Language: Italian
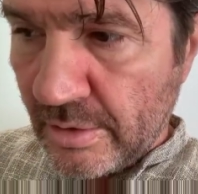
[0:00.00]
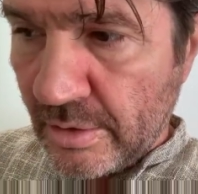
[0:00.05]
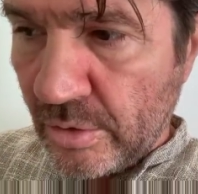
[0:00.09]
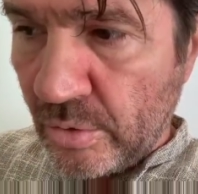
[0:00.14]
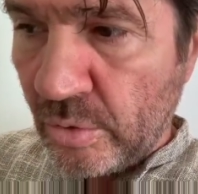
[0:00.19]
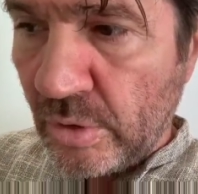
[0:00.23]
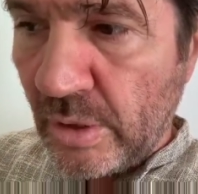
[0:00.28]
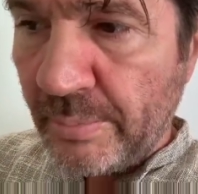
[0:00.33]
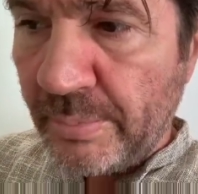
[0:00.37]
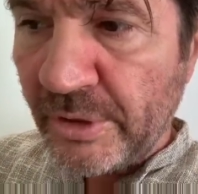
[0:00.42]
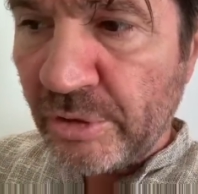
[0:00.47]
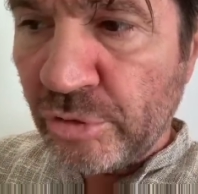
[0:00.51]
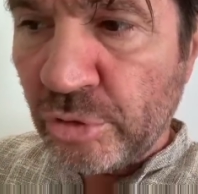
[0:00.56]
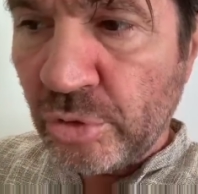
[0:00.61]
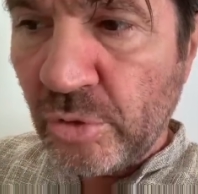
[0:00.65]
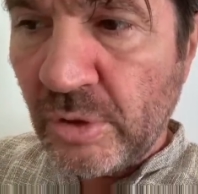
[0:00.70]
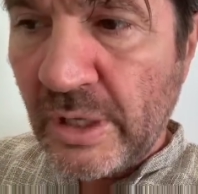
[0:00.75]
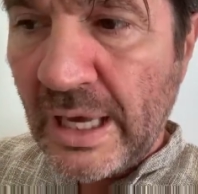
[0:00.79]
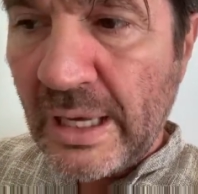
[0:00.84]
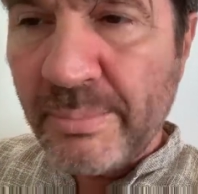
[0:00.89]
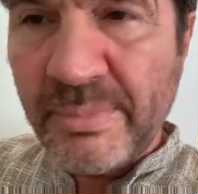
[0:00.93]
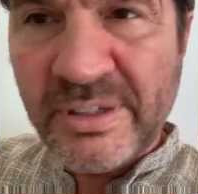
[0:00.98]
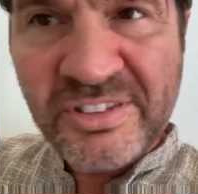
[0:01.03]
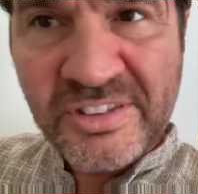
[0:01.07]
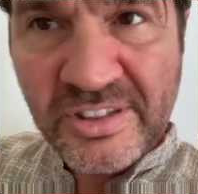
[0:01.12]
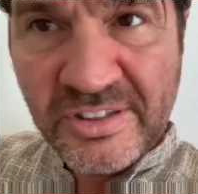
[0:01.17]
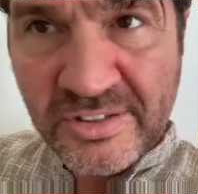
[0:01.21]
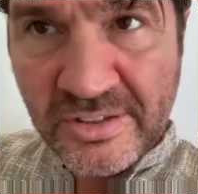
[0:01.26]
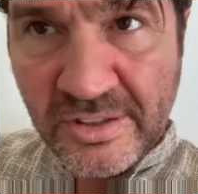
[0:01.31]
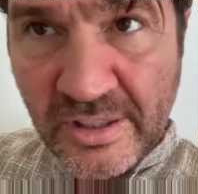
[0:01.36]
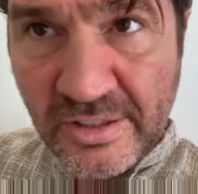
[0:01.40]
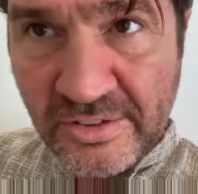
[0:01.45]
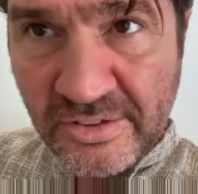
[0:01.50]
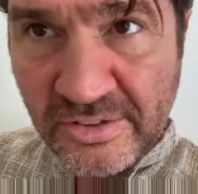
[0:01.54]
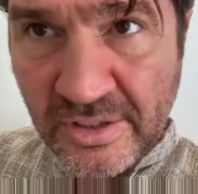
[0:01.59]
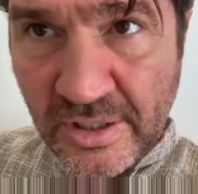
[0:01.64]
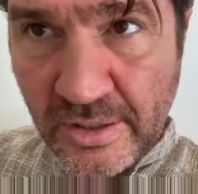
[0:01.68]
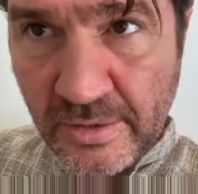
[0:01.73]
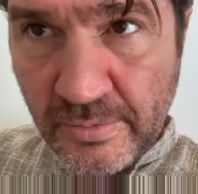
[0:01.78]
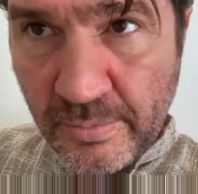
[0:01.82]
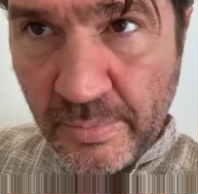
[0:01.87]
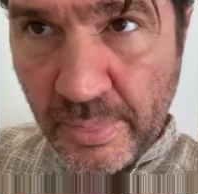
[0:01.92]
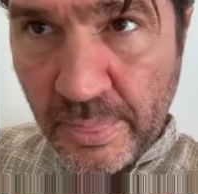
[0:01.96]
Una persona ama se
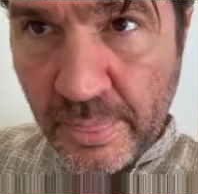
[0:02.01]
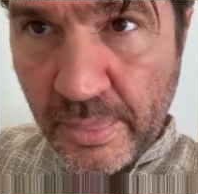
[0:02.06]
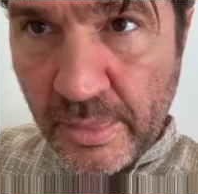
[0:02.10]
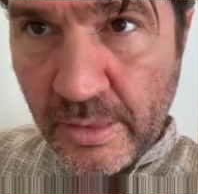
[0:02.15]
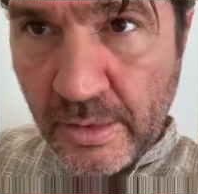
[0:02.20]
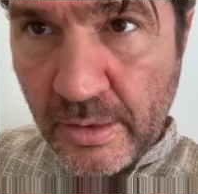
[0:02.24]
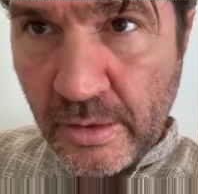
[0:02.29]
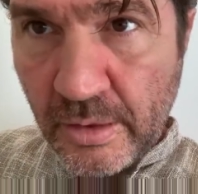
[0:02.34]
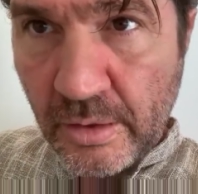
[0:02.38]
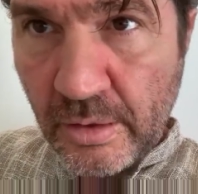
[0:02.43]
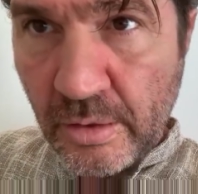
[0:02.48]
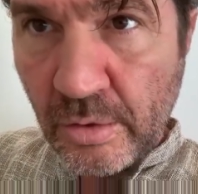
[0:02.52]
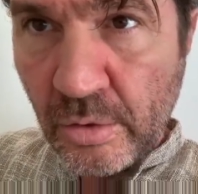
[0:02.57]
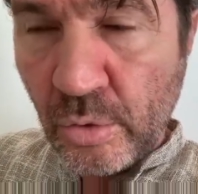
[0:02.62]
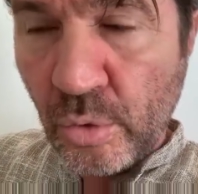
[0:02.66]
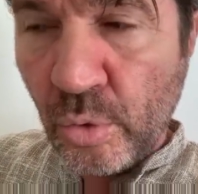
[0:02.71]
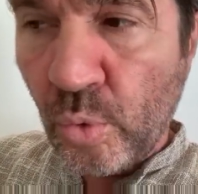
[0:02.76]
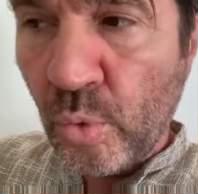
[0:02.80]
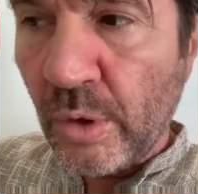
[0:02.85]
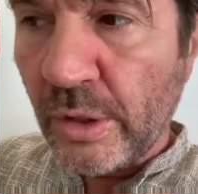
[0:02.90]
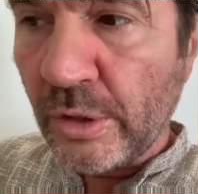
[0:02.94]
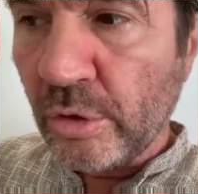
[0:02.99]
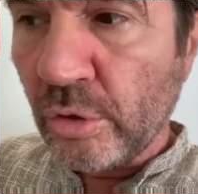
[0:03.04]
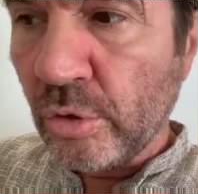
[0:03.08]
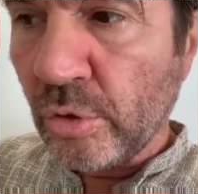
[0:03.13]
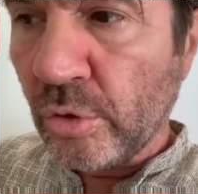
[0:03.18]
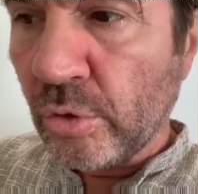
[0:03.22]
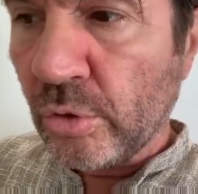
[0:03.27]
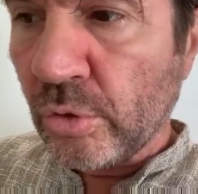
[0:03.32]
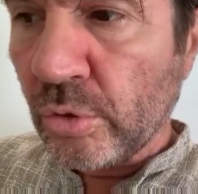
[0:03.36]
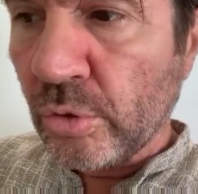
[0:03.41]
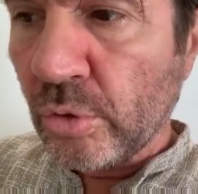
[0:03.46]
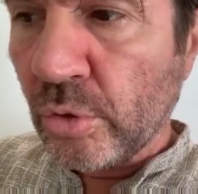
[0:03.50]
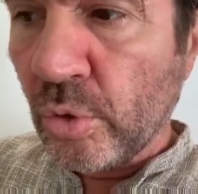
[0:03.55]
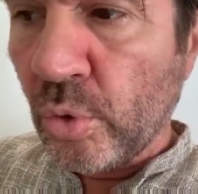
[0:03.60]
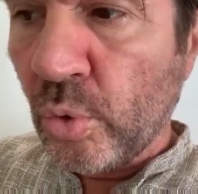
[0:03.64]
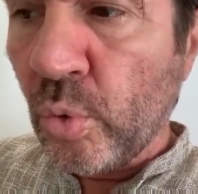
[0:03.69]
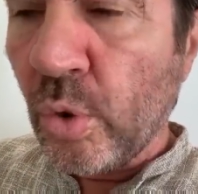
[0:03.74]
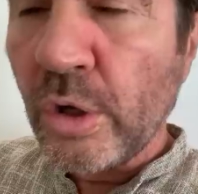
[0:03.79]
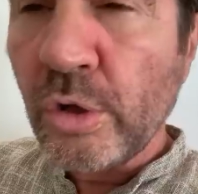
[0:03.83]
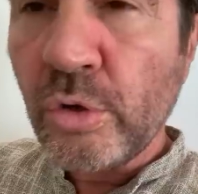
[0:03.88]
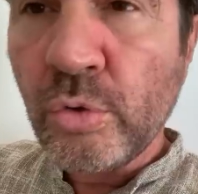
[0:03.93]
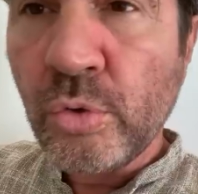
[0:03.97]
stessa quando
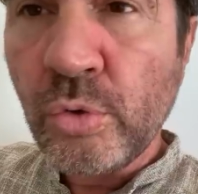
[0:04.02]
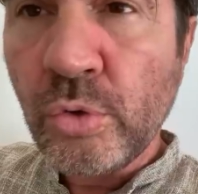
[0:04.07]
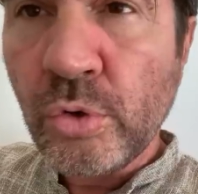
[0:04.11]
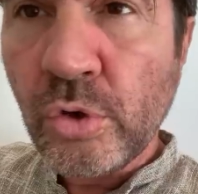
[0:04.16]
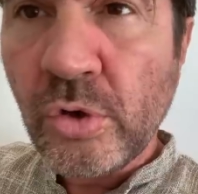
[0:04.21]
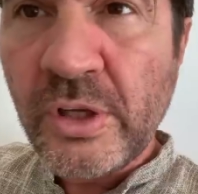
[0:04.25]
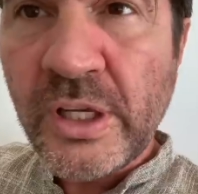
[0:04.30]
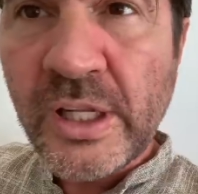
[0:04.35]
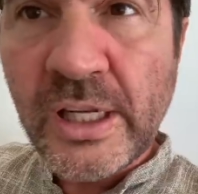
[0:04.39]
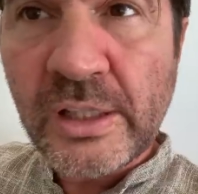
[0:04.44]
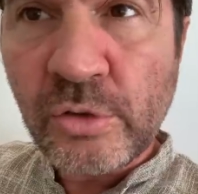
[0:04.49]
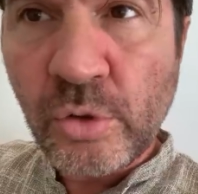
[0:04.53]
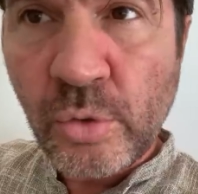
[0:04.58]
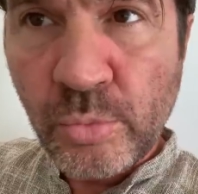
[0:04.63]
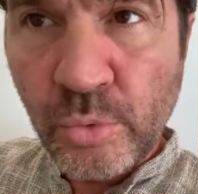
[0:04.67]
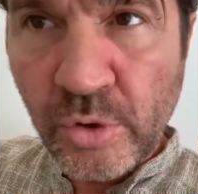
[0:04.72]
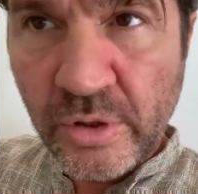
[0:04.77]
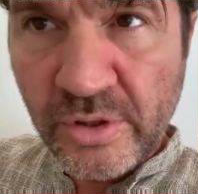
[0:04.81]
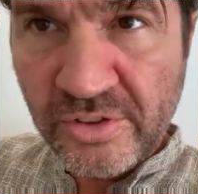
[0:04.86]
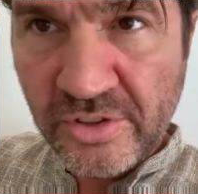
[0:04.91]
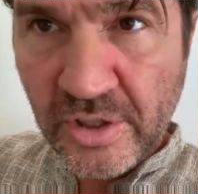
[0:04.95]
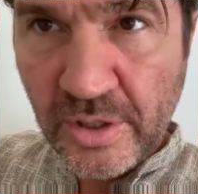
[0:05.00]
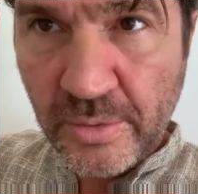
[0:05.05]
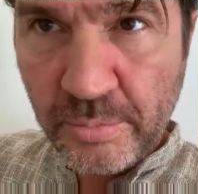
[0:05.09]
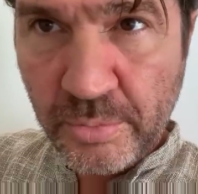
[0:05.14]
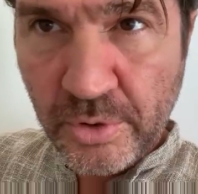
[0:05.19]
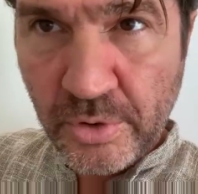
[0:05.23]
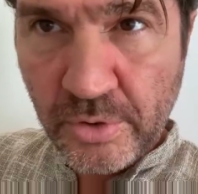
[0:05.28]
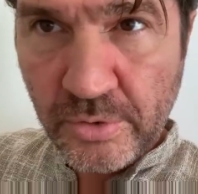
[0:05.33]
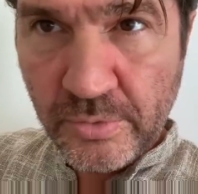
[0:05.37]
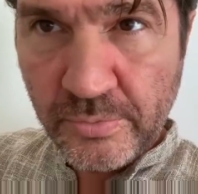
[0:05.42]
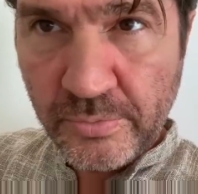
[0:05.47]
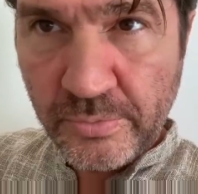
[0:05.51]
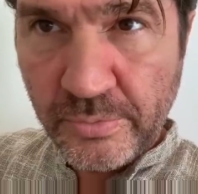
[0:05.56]
qualcuno gli ha dato il buon esempio,